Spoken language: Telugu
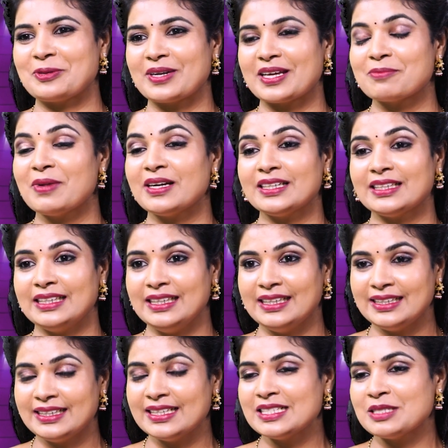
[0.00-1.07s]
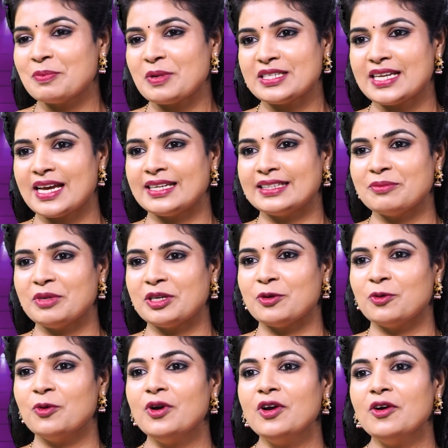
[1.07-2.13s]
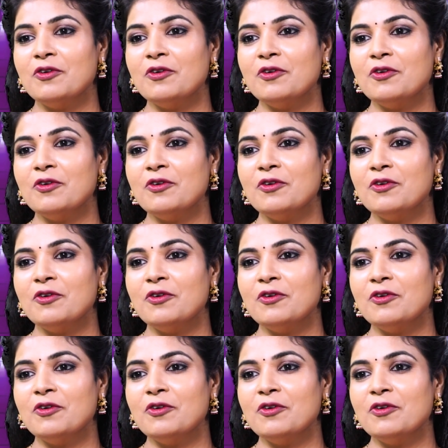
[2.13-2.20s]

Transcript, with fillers: ఉంటారు బట్ ఈ డ్రింక్ స్పెషాలిటీ మీకు